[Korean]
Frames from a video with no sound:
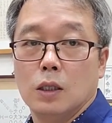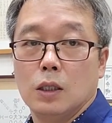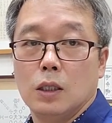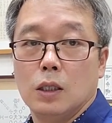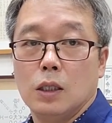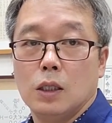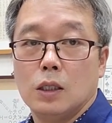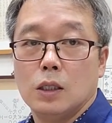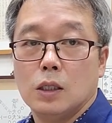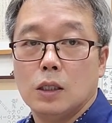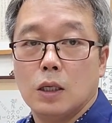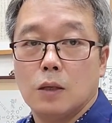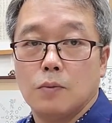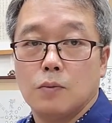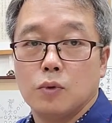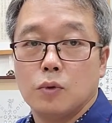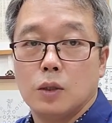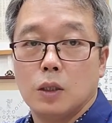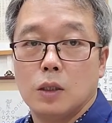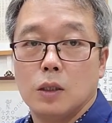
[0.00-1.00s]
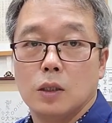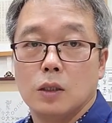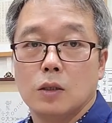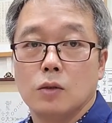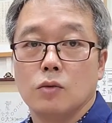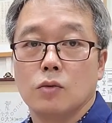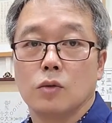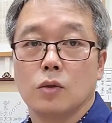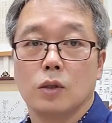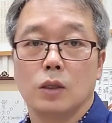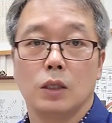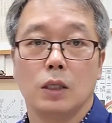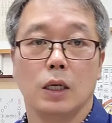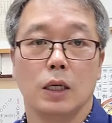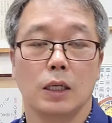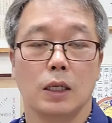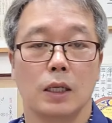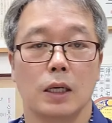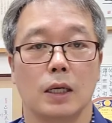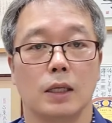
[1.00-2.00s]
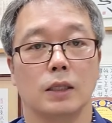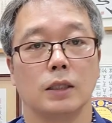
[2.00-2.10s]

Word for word: 이렇게 붙어 있는 근육을 이야기를